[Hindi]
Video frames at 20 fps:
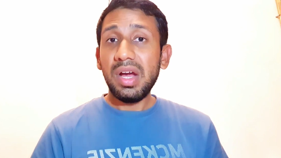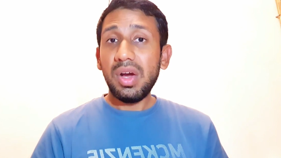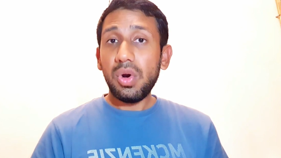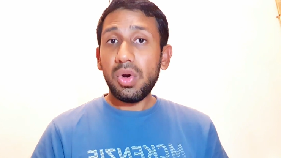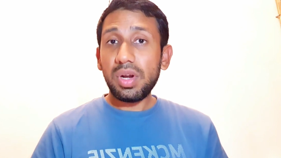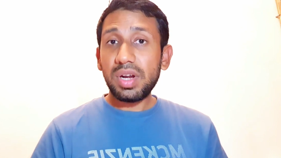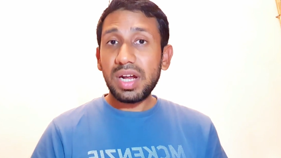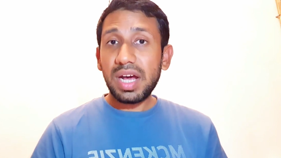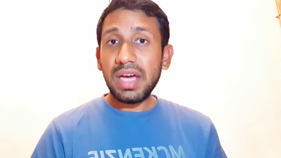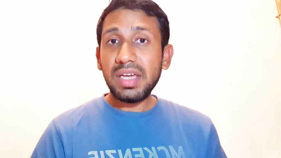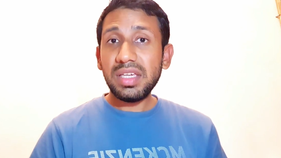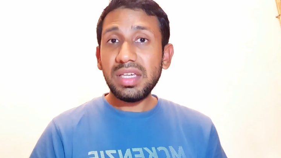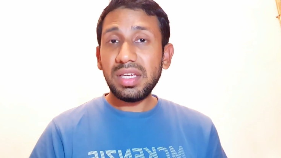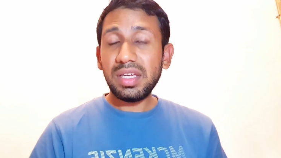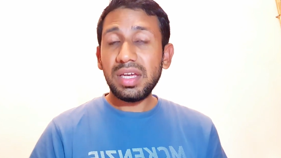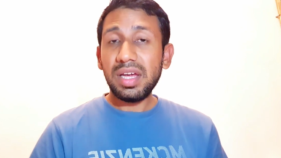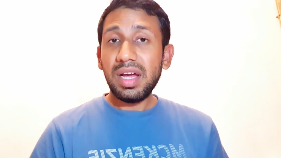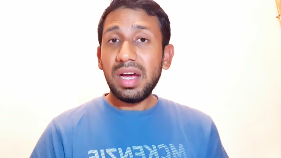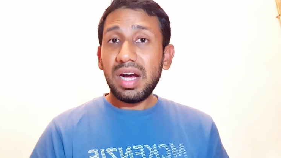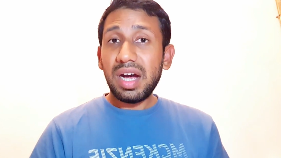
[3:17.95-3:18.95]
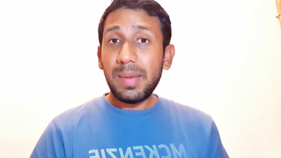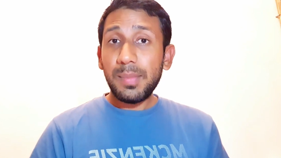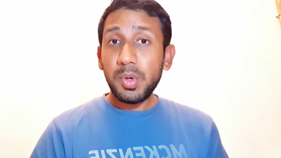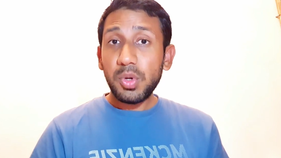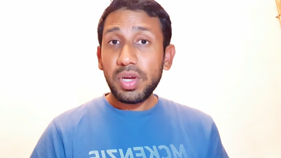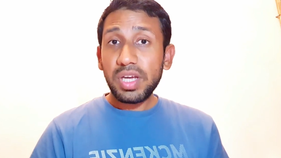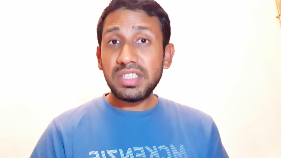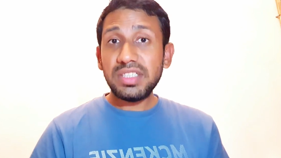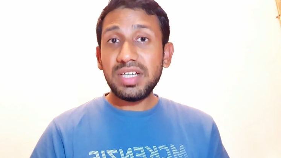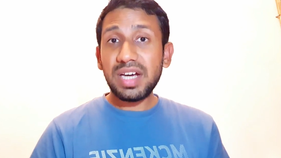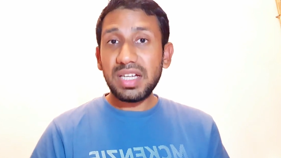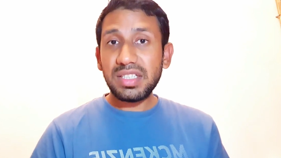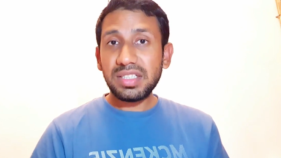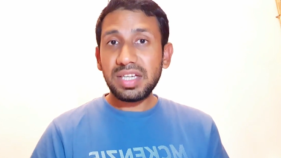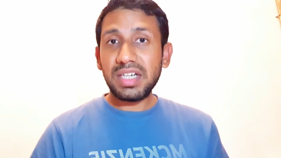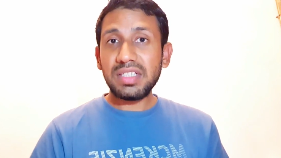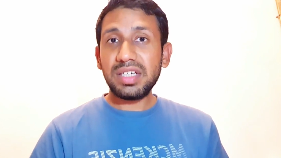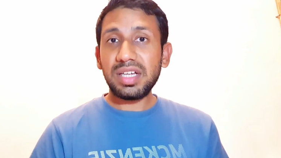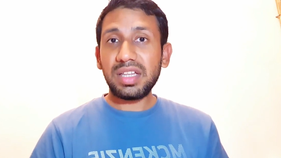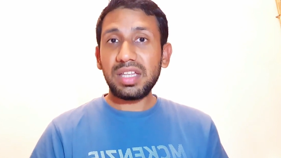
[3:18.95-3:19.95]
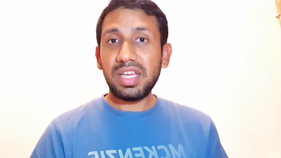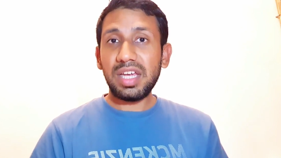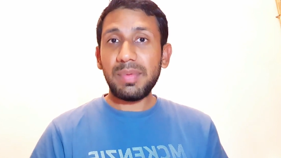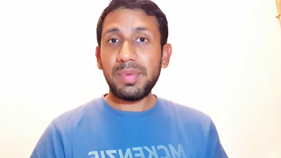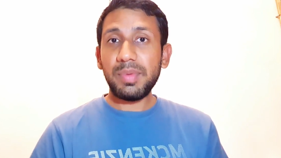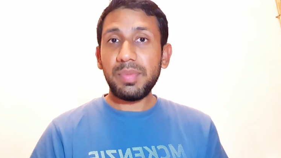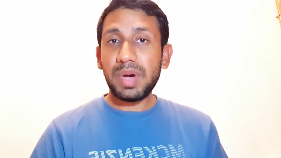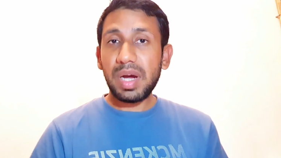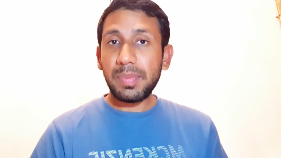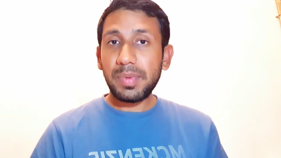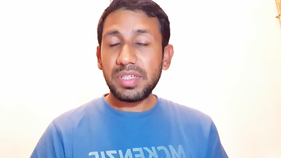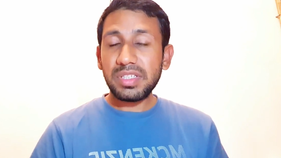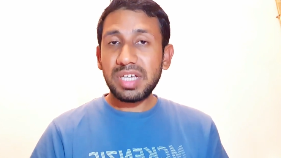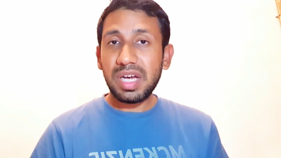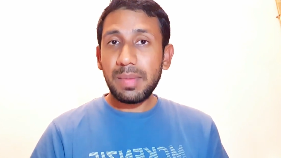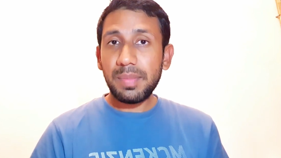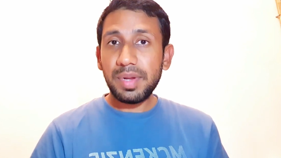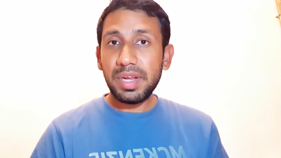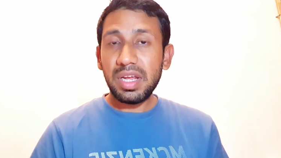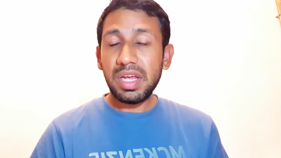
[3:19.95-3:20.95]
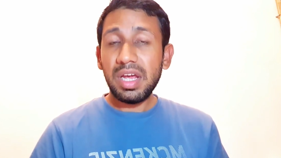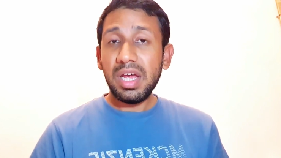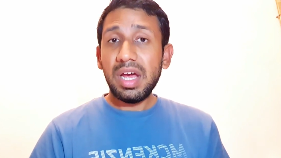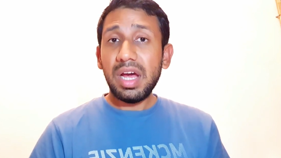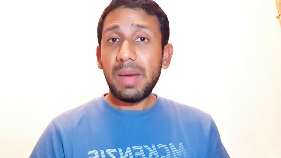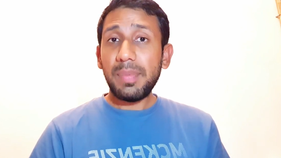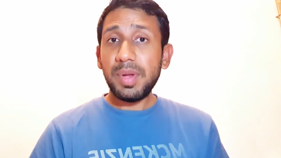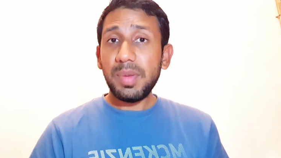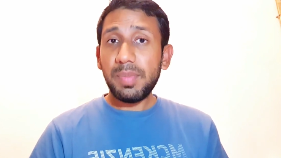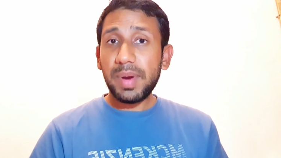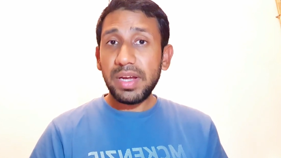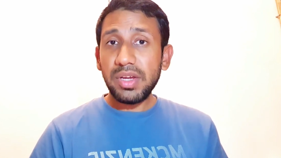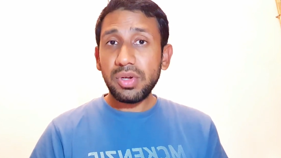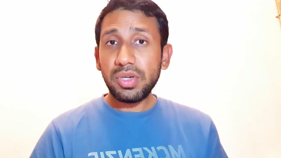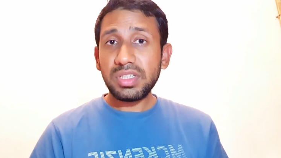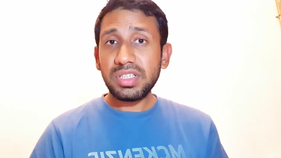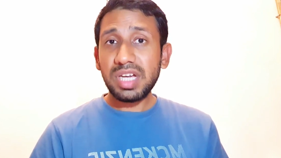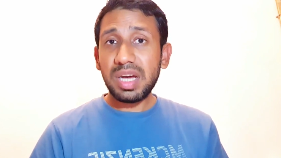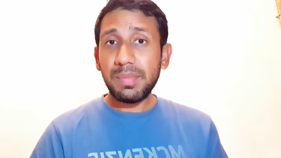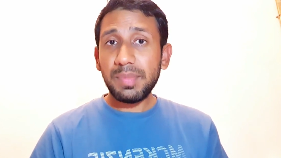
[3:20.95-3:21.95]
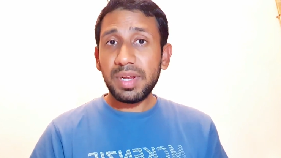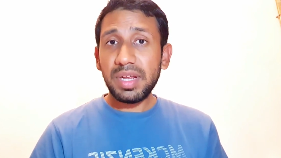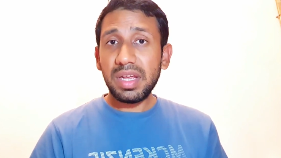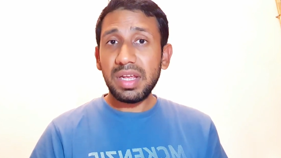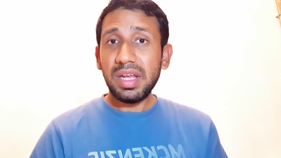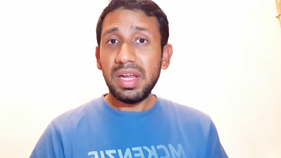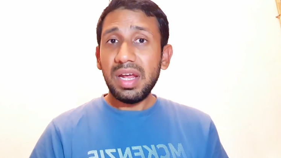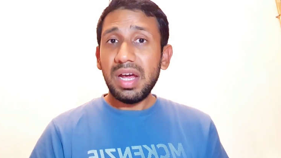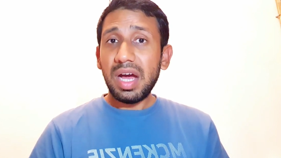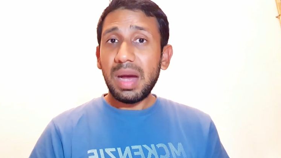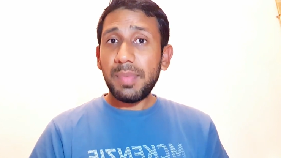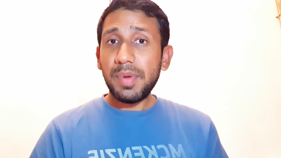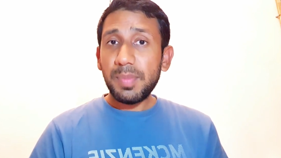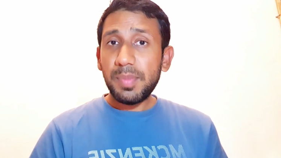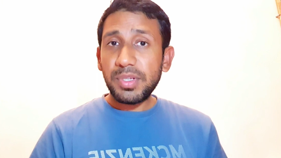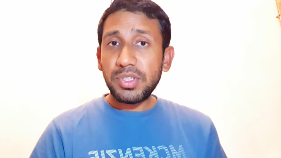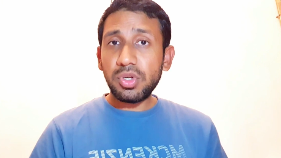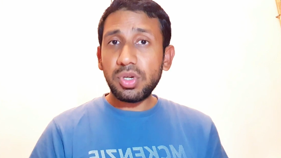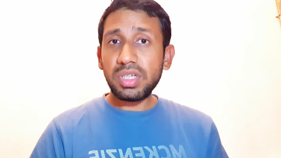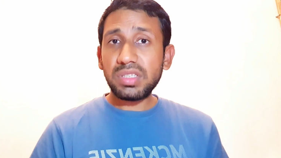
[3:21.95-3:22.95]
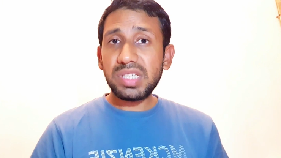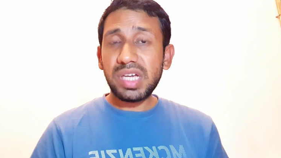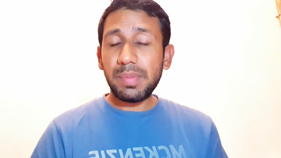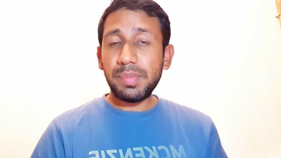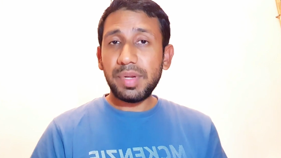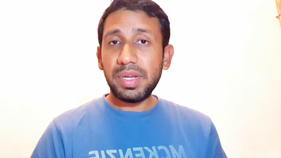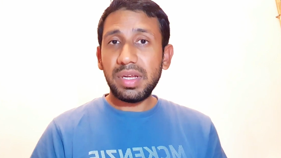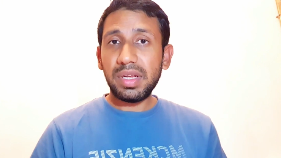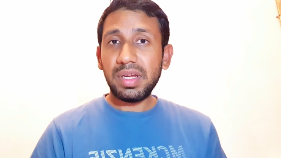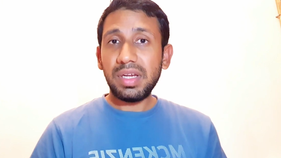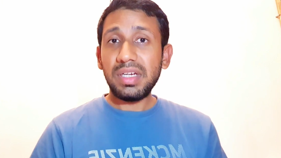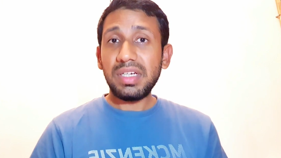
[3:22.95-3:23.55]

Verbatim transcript: और ना ही हम लोग ऐसे डांस कर सकते हैं अपने बाप के सामने अपने भाइयों के सामने अपने बच्चों के सामने